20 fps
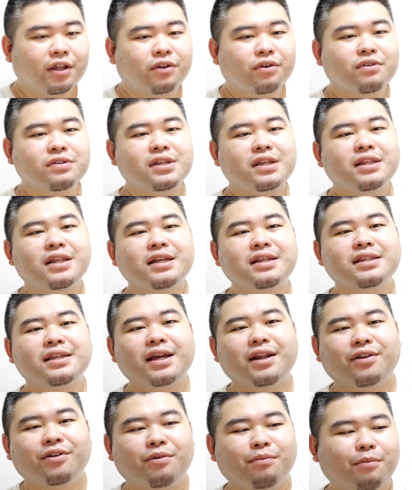当然です
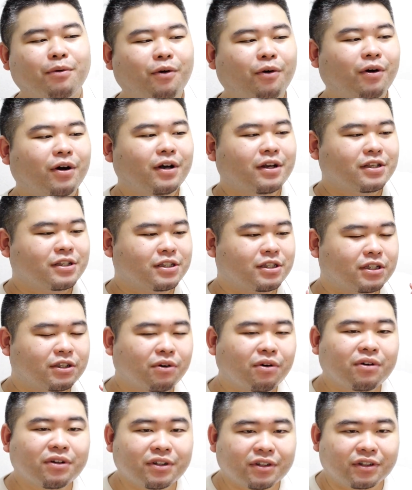けれども、す
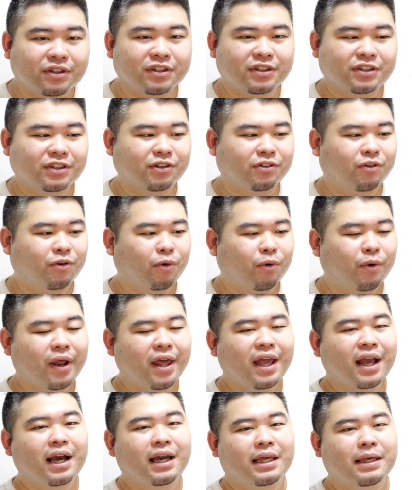ごくそのお
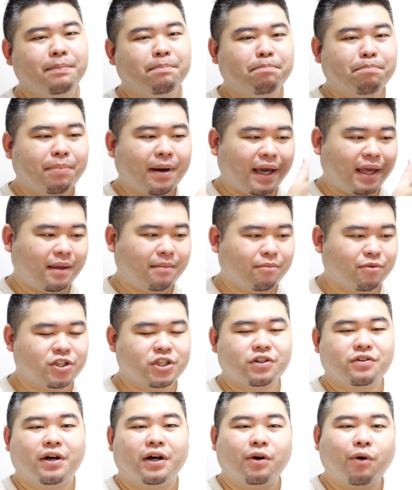礼がいっぱい、も
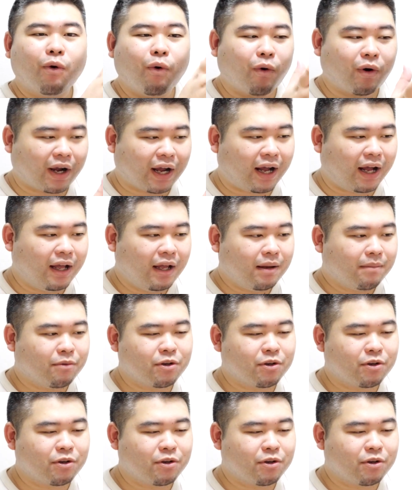しくは豪華、